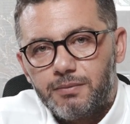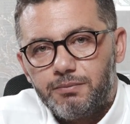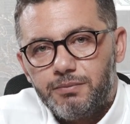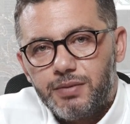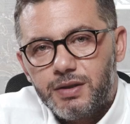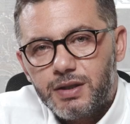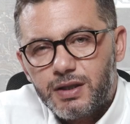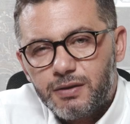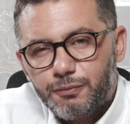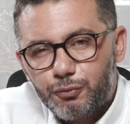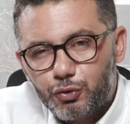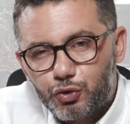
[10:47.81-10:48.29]

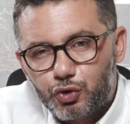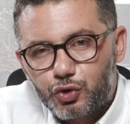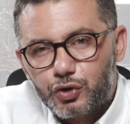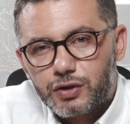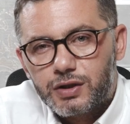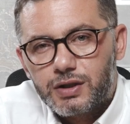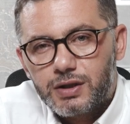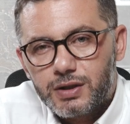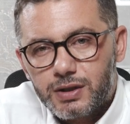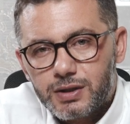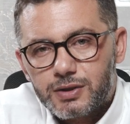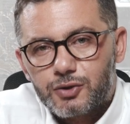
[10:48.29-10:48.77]
Bir
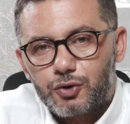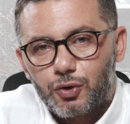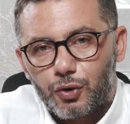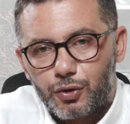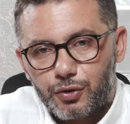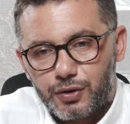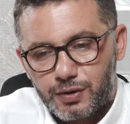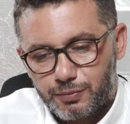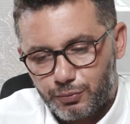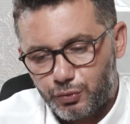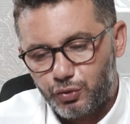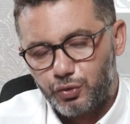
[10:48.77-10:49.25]
buçuk yıl
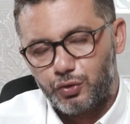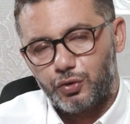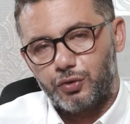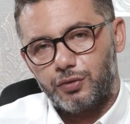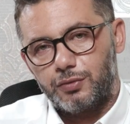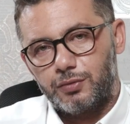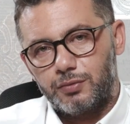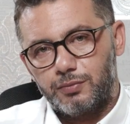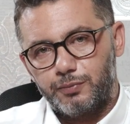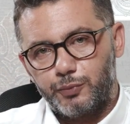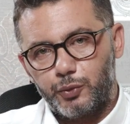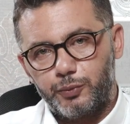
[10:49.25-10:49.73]
sonra
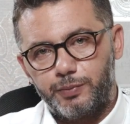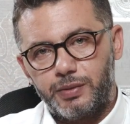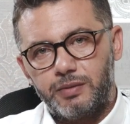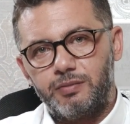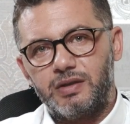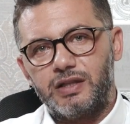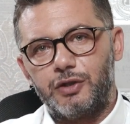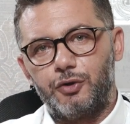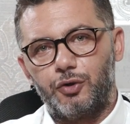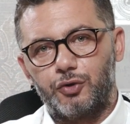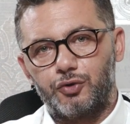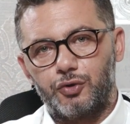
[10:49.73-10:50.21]
bugün bu bir
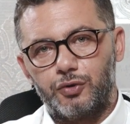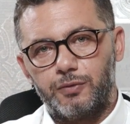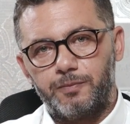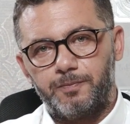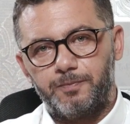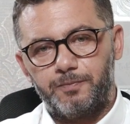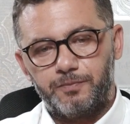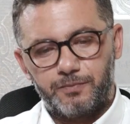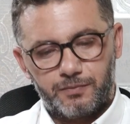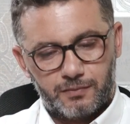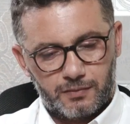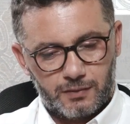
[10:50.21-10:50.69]

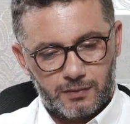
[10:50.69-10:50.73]
milyonu